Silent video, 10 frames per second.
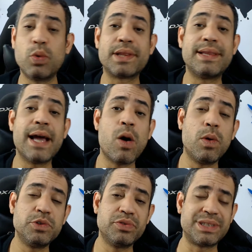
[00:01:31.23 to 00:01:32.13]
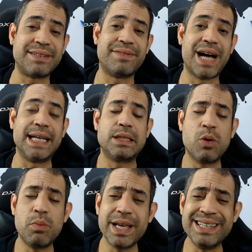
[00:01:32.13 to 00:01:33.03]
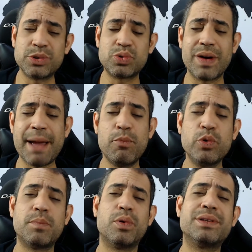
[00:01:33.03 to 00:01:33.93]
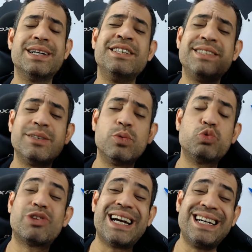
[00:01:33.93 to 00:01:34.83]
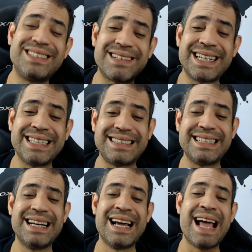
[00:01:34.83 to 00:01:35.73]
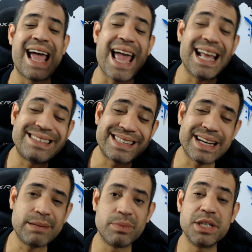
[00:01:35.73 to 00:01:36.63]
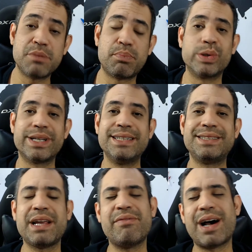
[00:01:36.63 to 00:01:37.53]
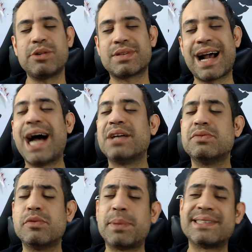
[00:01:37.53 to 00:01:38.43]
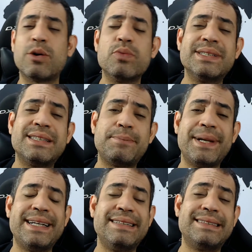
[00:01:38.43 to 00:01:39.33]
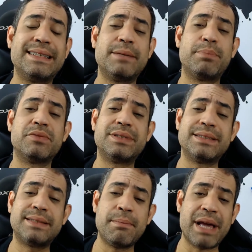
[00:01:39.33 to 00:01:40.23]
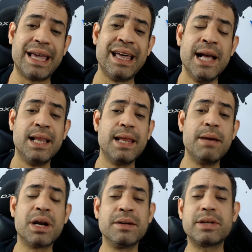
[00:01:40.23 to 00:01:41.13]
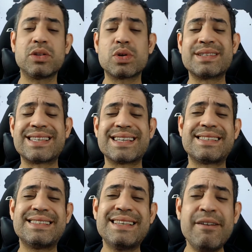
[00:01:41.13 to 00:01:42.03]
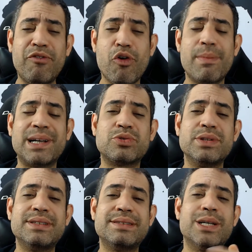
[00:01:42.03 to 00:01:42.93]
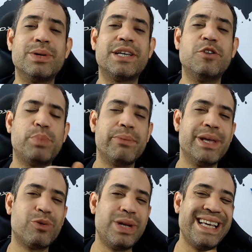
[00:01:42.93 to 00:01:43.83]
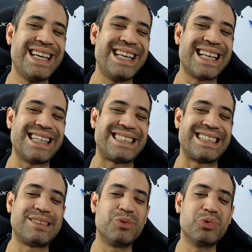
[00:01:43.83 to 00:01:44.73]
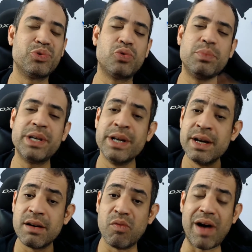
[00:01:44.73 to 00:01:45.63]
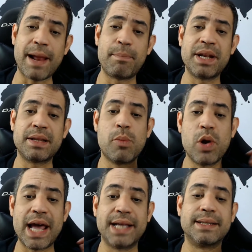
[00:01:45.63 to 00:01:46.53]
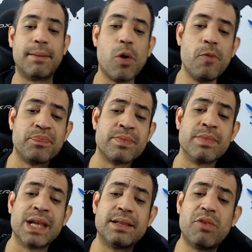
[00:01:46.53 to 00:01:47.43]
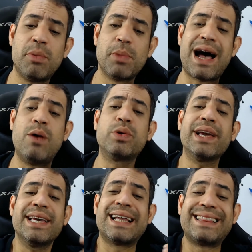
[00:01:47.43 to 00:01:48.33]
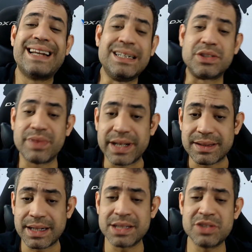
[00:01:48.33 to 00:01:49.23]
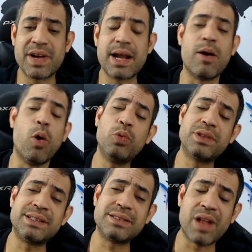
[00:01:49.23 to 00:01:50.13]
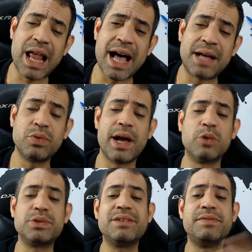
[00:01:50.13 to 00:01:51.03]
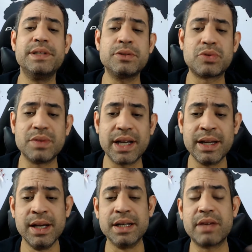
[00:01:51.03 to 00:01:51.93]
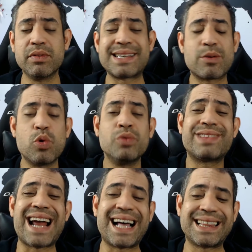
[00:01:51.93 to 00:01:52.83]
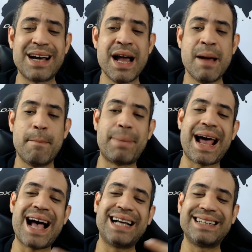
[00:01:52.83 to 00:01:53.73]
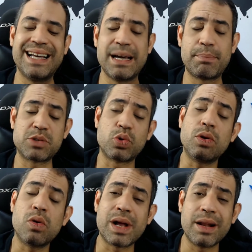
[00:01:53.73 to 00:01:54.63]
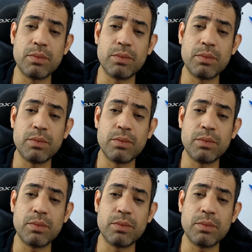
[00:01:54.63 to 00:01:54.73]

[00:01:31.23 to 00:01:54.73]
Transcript: no hotel onde você vai. Então, isso é muito importante. O transfer em si é extremamente importante. Tem vários casos, vou passar algumas experiências aqui para vocês também. Lembrando que todas essas informações estão aqui no primeiro link na descrição do YouTube. Vale a pena dar uma olhada, tá bom? Então vamos lá, o que é transfer? Transfer é, ou transvalado é o serviço né, que você contrata para é, sua loco,